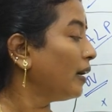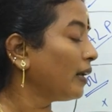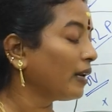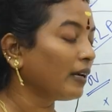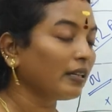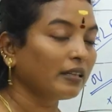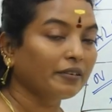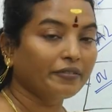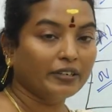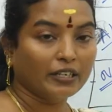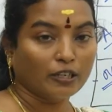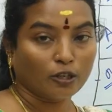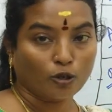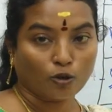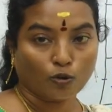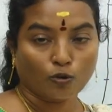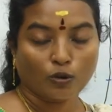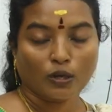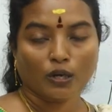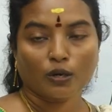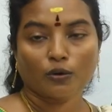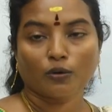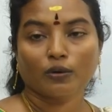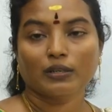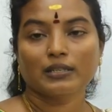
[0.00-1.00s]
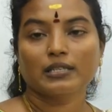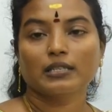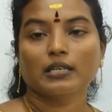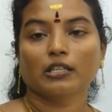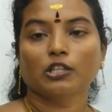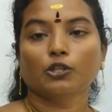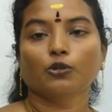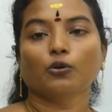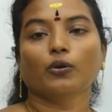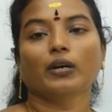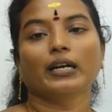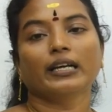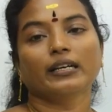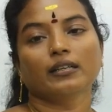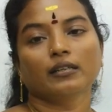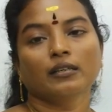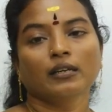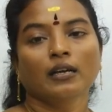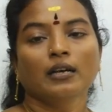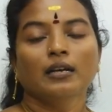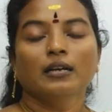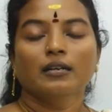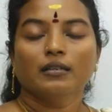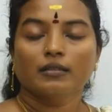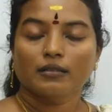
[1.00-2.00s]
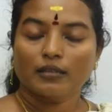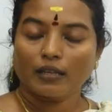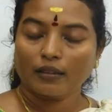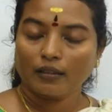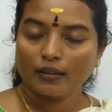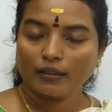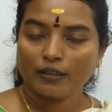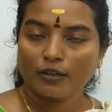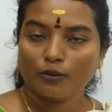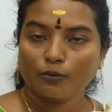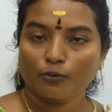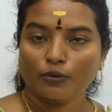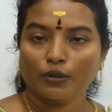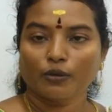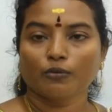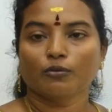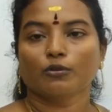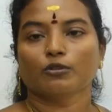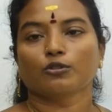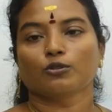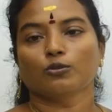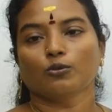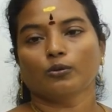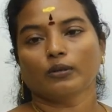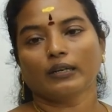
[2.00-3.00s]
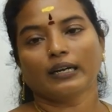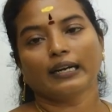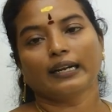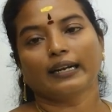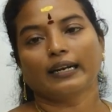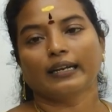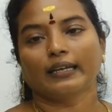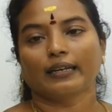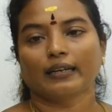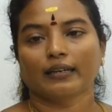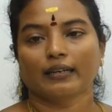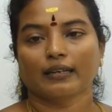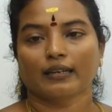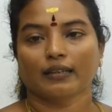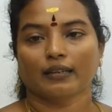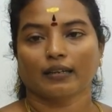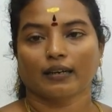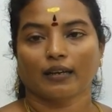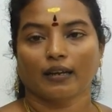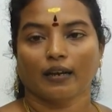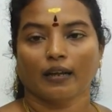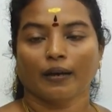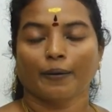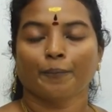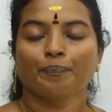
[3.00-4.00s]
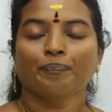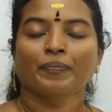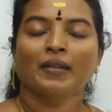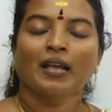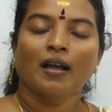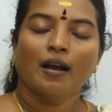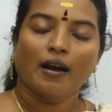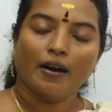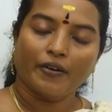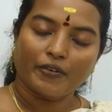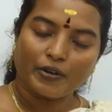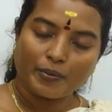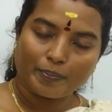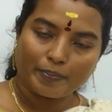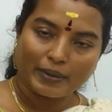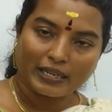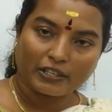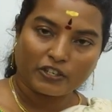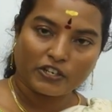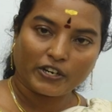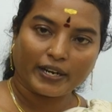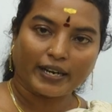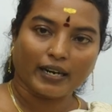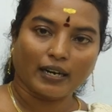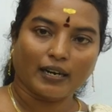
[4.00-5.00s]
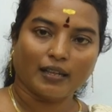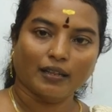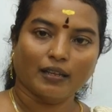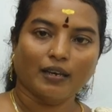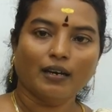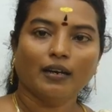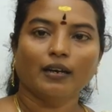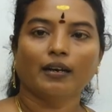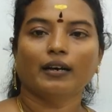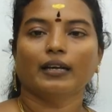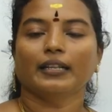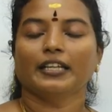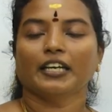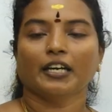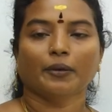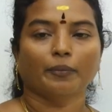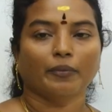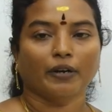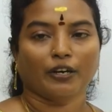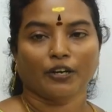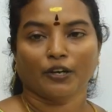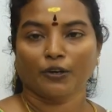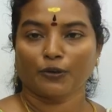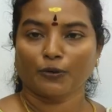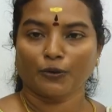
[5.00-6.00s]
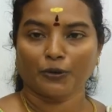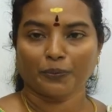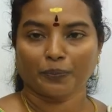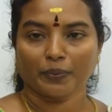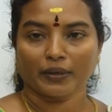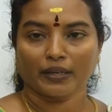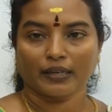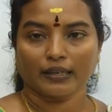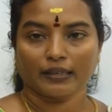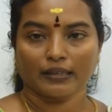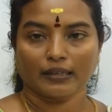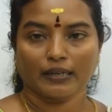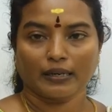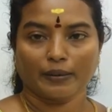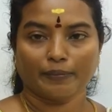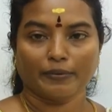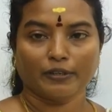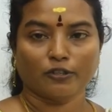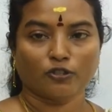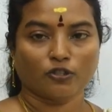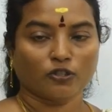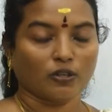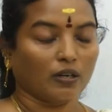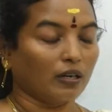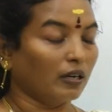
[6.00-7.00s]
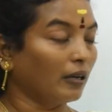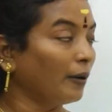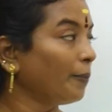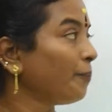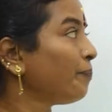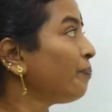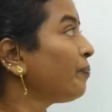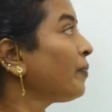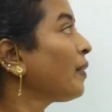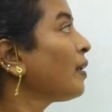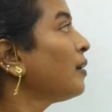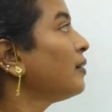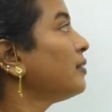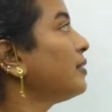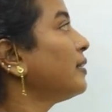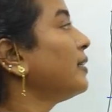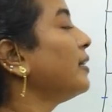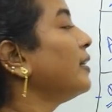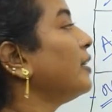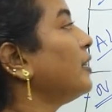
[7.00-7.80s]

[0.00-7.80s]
ஆறாவது வீடு ருணரோக சத்துருகளை சந்திக்கக்கூடிய ஒரு சூழ்நிலையில் இருக்கிறதுனால அவர் பிரச்சனைகளை தான் அதிகமாக கொடுப்பாரு அப்படின்னு சொல்லலாம் சரி